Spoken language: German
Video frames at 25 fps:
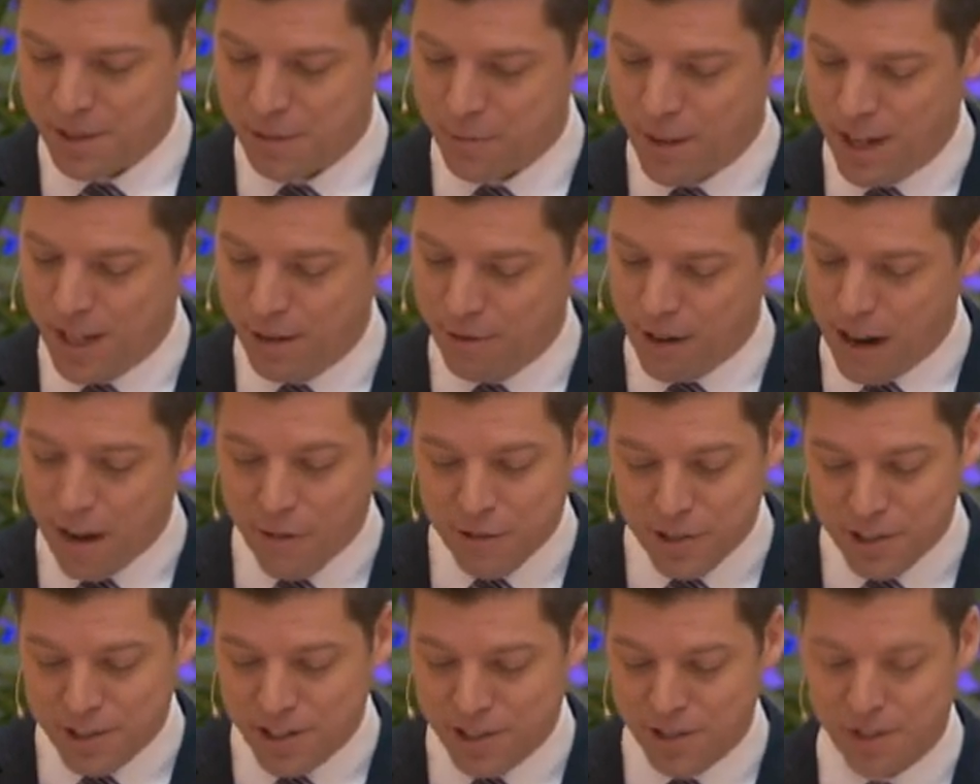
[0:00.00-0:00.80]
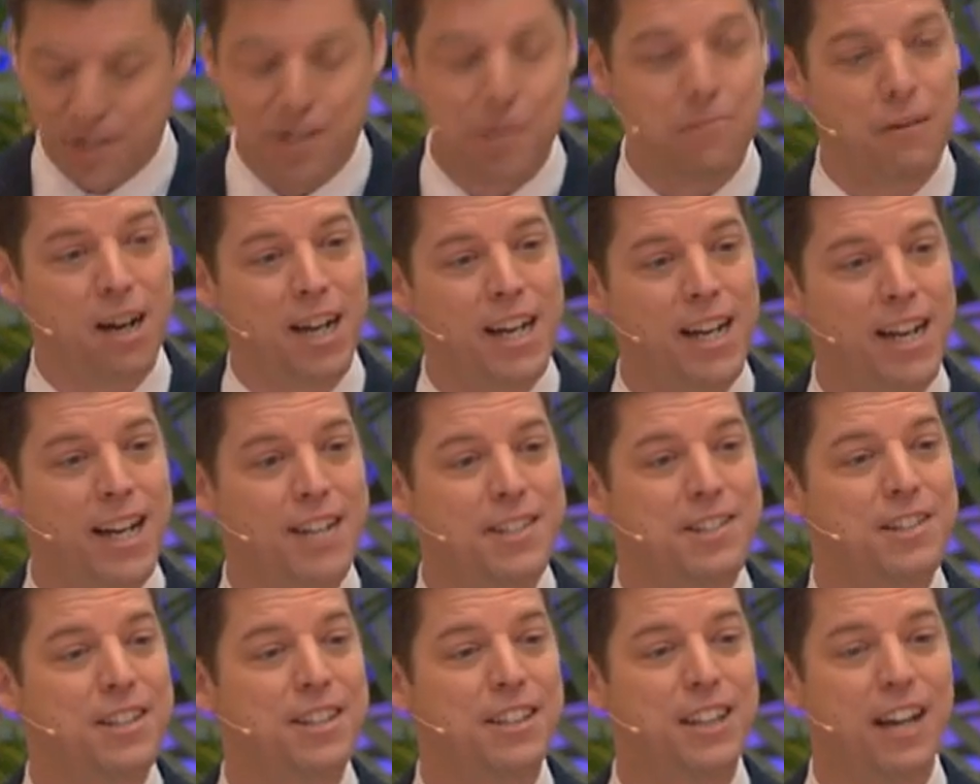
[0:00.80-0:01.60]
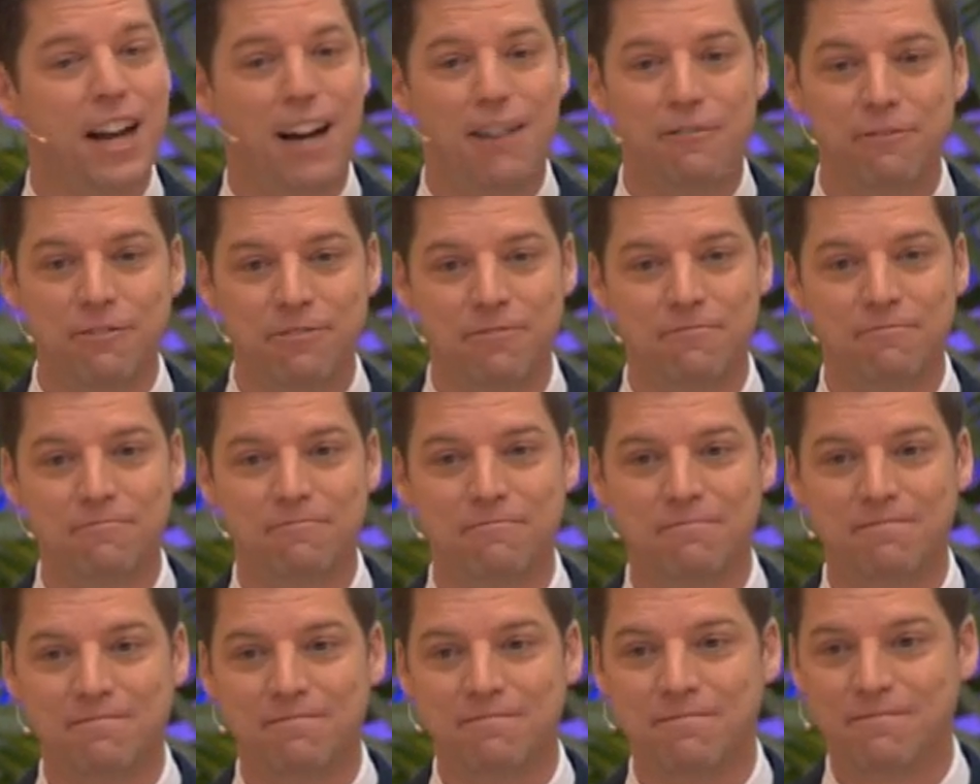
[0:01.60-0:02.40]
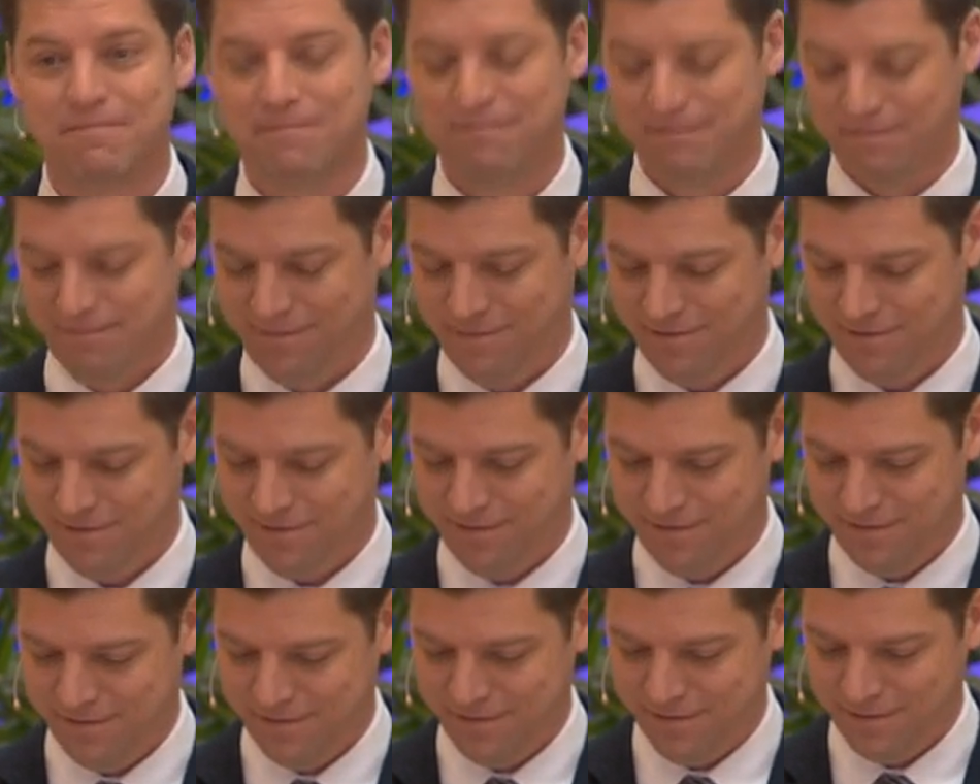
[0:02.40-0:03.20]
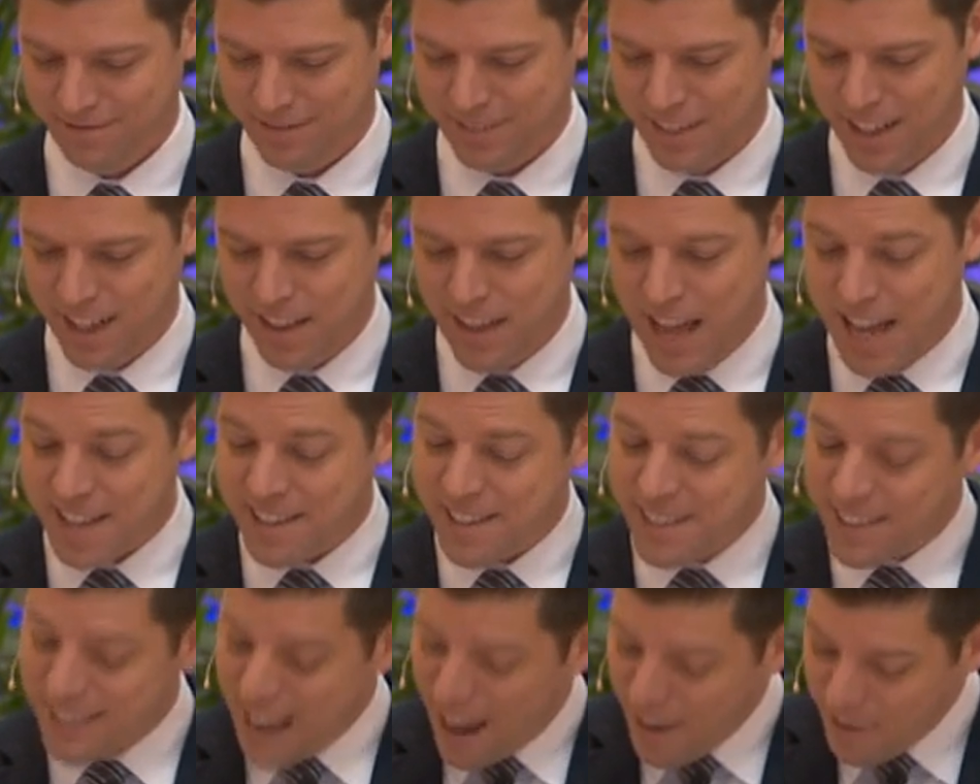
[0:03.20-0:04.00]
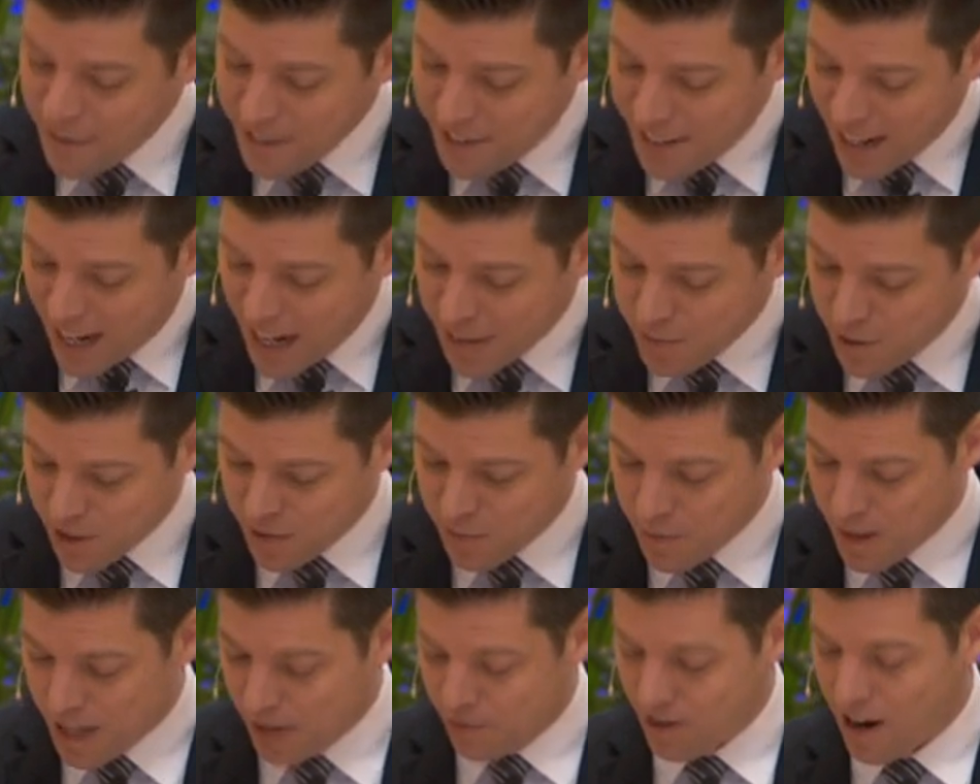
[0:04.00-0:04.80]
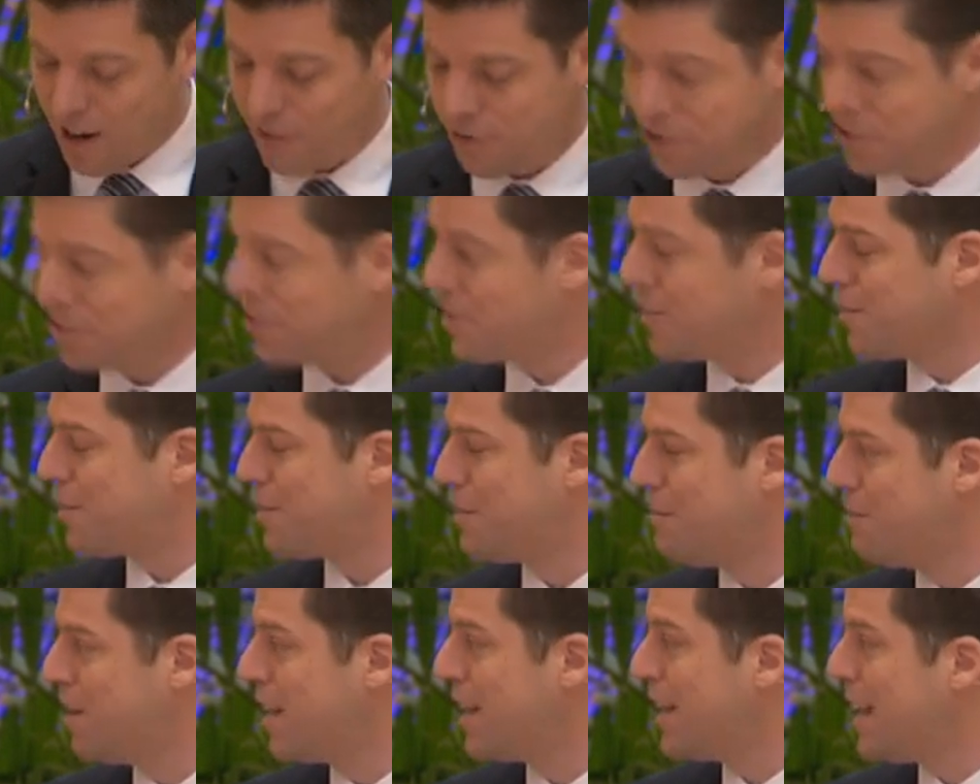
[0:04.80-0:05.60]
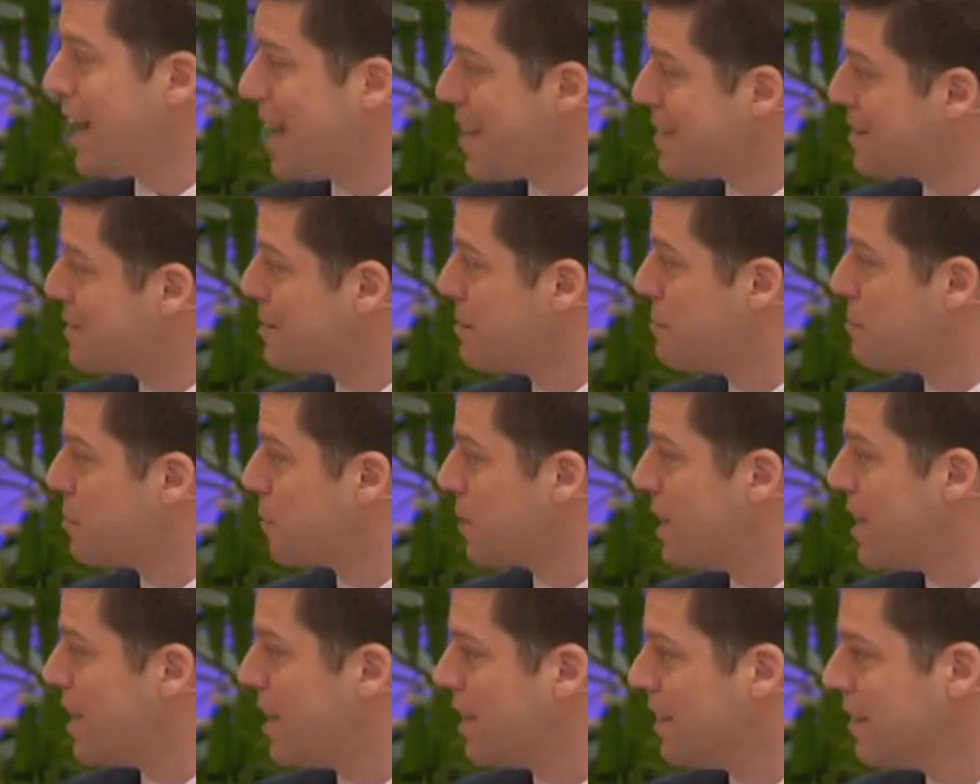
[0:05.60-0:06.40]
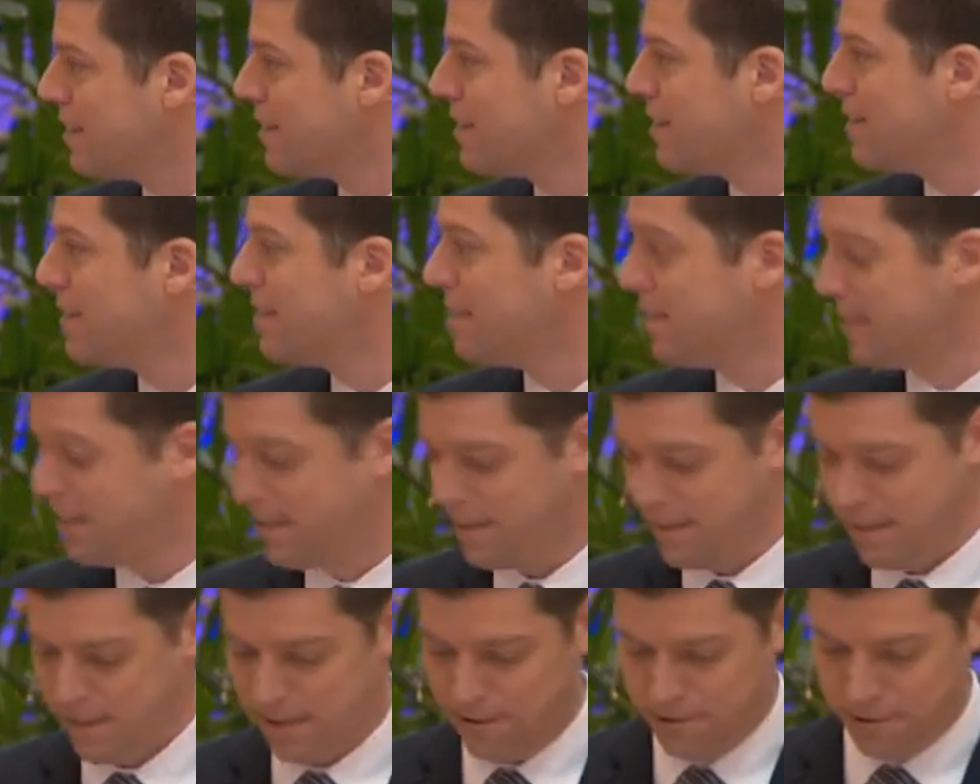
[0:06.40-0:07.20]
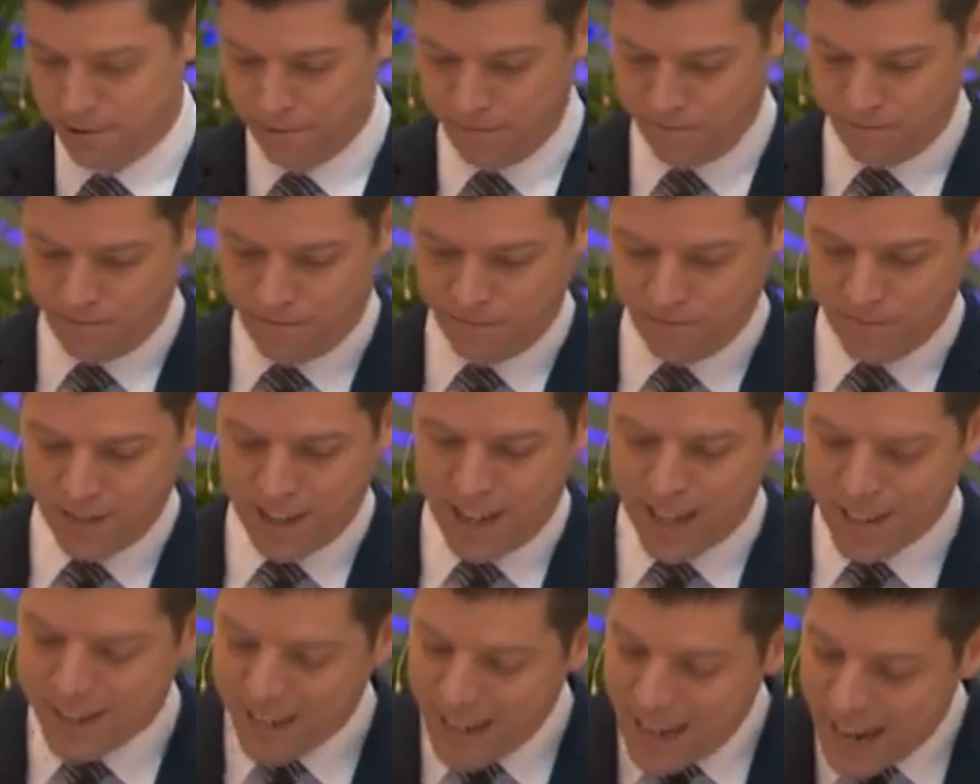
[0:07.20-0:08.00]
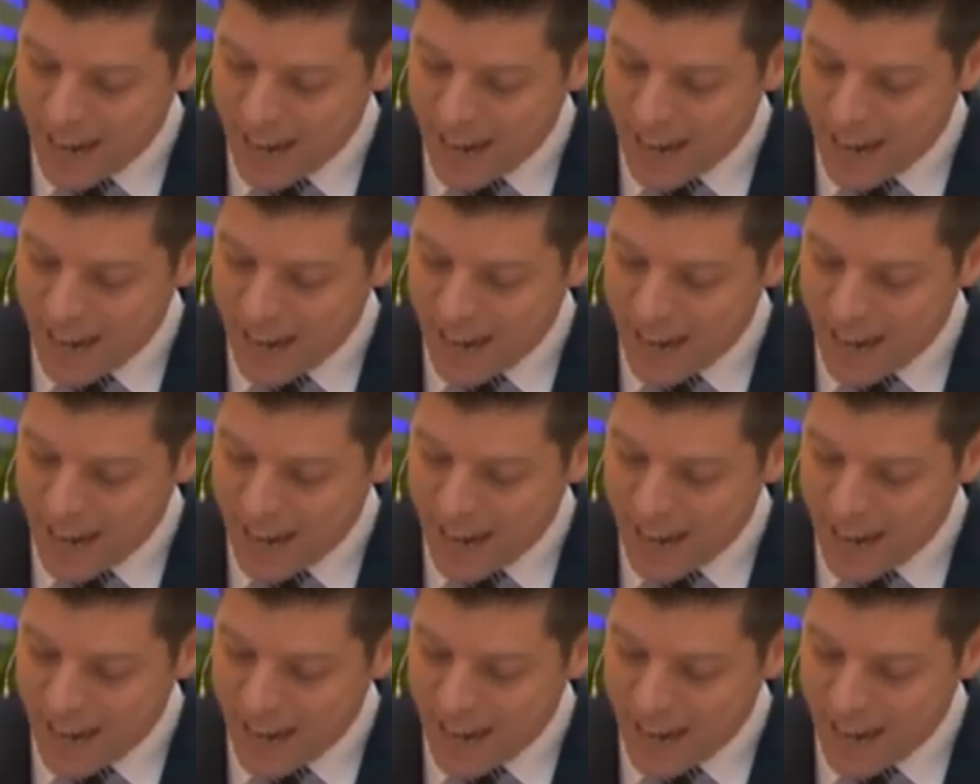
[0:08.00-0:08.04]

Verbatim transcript: Es gibt dreimal mehr Stellen über Geld als über Liebe. Siebenmal so viele Stellen über Geld wie über Gebet und achtmal so viele über